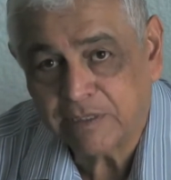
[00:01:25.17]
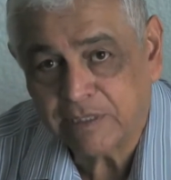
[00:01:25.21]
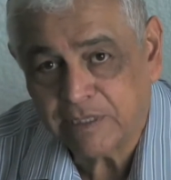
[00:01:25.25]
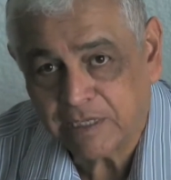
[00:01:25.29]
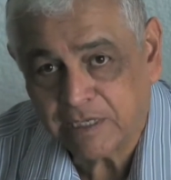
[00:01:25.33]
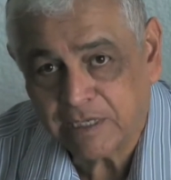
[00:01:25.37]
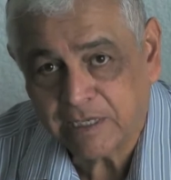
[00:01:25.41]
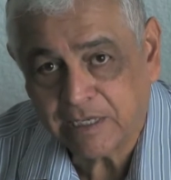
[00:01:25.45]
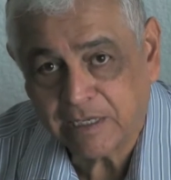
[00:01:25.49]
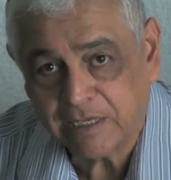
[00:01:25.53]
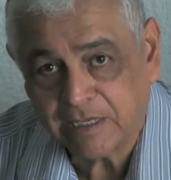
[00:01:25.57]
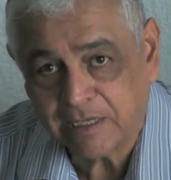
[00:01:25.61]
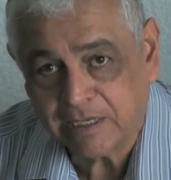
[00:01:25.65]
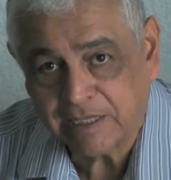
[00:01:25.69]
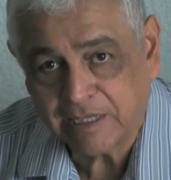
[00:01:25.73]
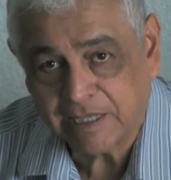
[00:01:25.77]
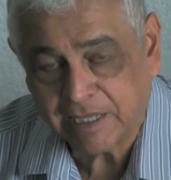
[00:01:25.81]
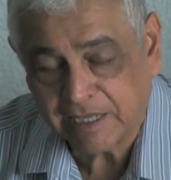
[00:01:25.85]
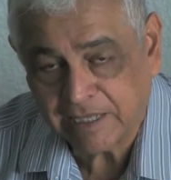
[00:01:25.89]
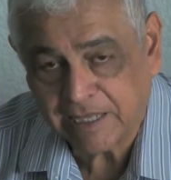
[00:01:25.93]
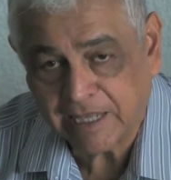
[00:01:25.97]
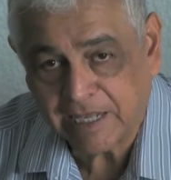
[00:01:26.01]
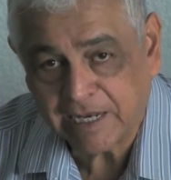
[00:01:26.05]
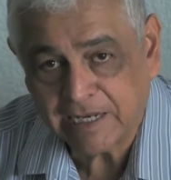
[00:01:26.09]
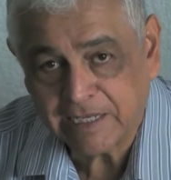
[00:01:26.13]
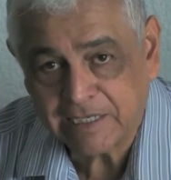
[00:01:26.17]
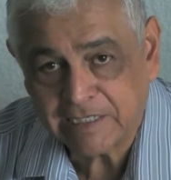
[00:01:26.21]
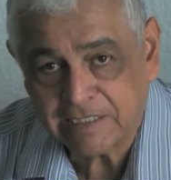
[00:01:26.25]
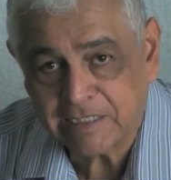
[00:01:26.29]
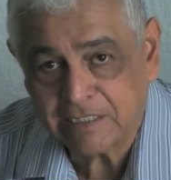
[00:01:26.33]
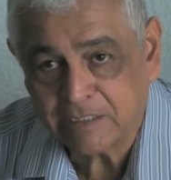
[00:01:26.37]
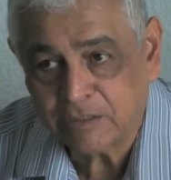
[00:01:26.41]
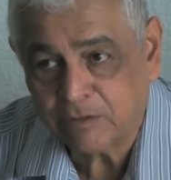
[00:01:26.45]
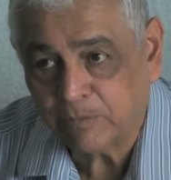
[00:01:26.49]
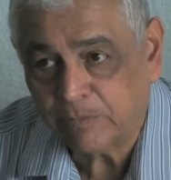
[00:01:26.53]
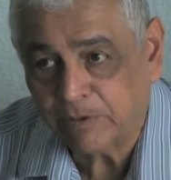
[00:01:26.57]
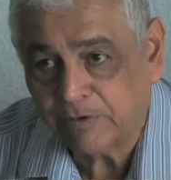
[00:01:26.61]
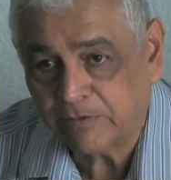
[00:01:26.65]
de, hectáreas de
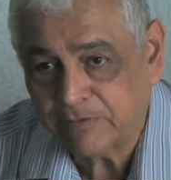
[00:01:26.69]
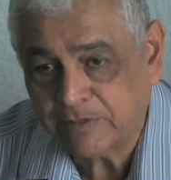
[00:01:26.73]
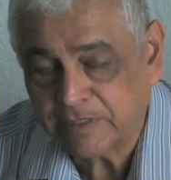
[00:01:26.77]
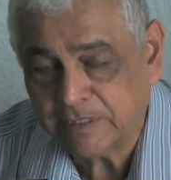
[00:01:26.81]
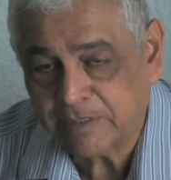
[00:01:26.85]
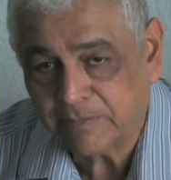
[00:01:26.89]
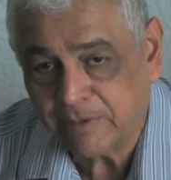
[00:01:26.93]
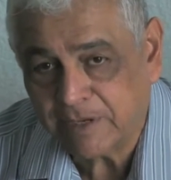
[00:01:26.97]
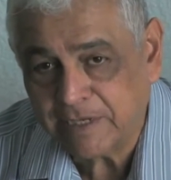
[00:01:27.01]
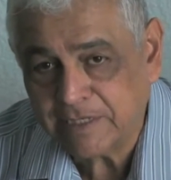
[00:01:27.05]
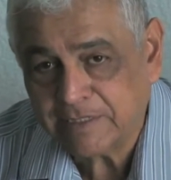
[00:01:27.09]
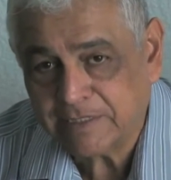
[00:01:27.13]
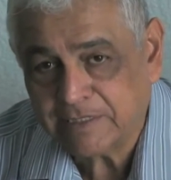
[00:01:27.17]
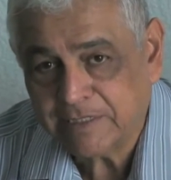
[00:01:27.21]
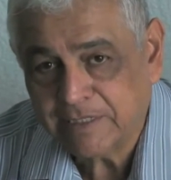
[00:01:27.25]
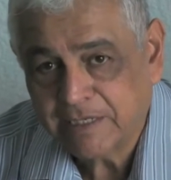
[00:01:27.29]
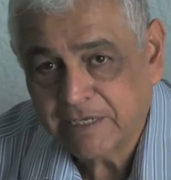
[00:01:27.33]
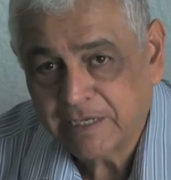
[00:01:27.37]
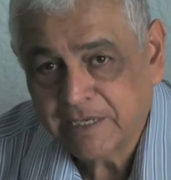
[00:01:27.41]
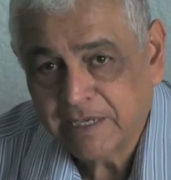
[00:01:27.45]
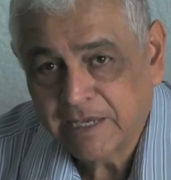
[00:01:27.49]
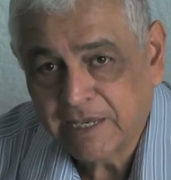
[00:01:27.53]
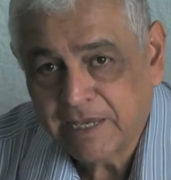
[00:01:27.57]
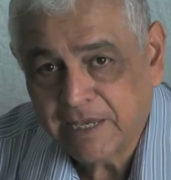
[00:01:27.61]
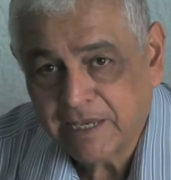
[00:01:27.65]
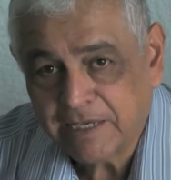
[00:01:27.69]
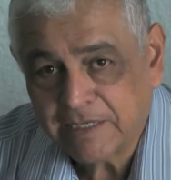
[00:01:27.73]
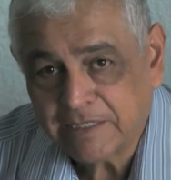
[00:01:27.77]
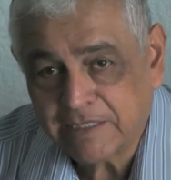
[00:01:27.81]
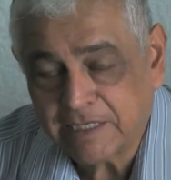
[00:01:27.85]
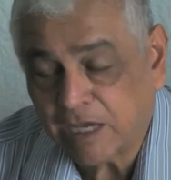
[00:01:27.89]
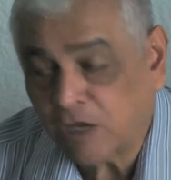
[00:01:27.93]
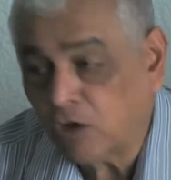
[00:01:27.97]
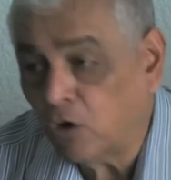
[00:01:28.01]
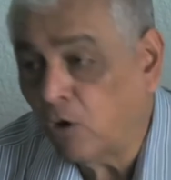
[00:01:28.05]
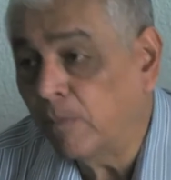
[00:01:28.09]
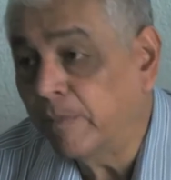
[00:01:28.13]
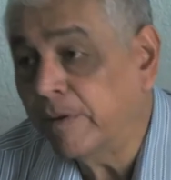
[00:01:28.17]
superficie más,
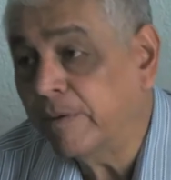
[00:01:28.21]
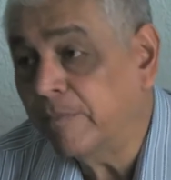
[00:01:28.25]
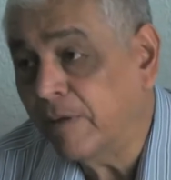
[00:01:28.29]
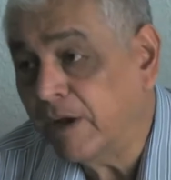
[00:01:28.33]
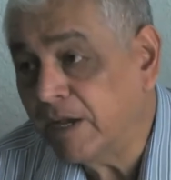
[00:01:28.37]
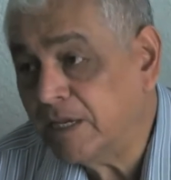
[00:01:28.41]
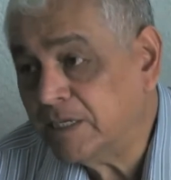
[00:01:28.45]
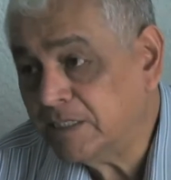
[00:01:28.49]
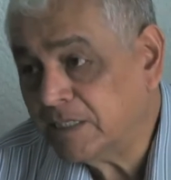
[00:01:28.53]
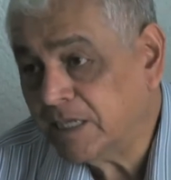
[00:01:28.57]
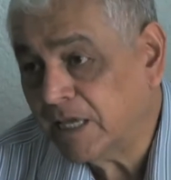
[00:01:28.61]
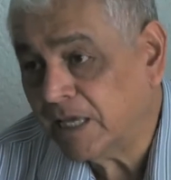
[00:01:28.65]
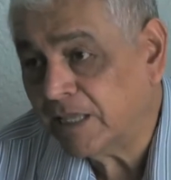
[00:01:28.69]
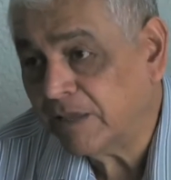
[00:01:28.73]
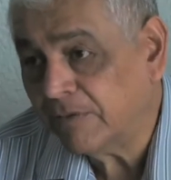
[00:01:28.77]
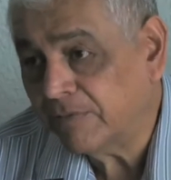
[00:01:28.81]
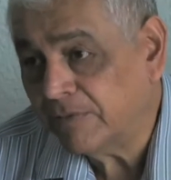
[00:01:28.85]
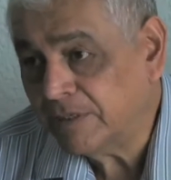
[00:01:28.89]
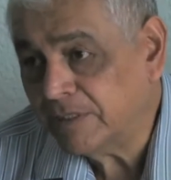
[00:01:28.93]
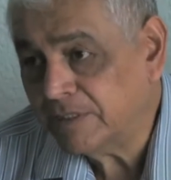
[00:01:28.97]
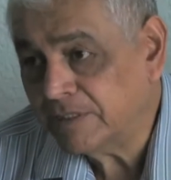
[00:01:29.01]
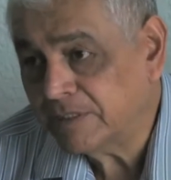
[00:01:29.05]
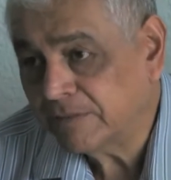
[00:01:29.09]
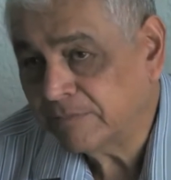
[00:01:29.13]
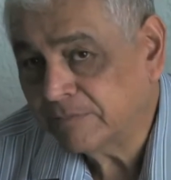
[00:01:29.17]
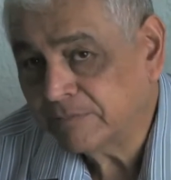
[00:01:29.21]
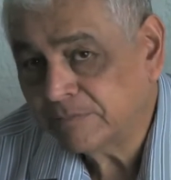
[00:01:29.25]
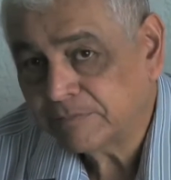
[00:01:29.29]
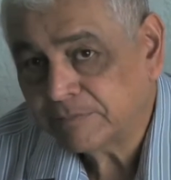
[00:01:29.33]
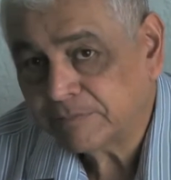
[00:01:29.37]
se come más cada vez.